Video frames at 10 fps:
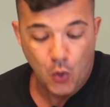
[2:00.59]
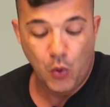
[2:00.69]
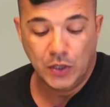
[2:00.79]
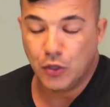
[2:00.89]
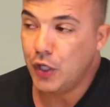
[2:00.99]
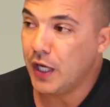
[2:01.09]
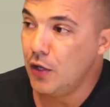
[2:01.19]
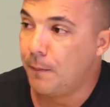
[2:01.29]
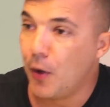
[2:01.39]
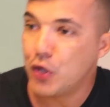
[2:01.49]
Quando eu cheguei
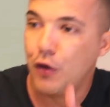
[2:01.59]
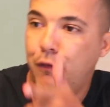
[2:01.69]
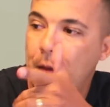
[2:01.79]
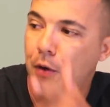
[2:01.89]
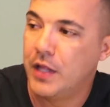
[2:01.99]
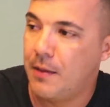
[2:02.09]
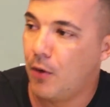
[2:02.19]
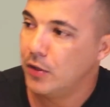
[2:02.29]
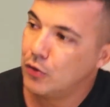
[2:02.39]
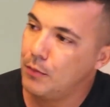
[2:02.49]
no poste, que eu fui abordar a
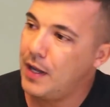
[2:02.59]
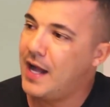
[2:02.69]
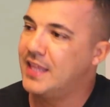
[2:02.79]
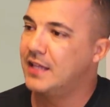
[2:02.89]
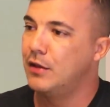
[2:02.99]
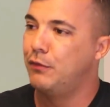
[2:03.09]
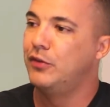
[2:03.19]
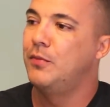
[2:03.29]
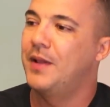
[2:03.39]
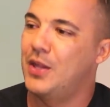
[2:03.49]
moto, eu tomei uma rajada de
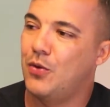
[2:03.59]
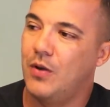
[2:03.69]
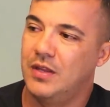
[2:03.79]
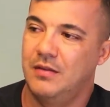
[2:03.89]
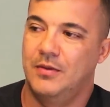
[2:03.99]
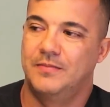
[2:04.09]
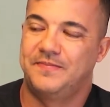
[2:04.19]
fuzil pelas costas.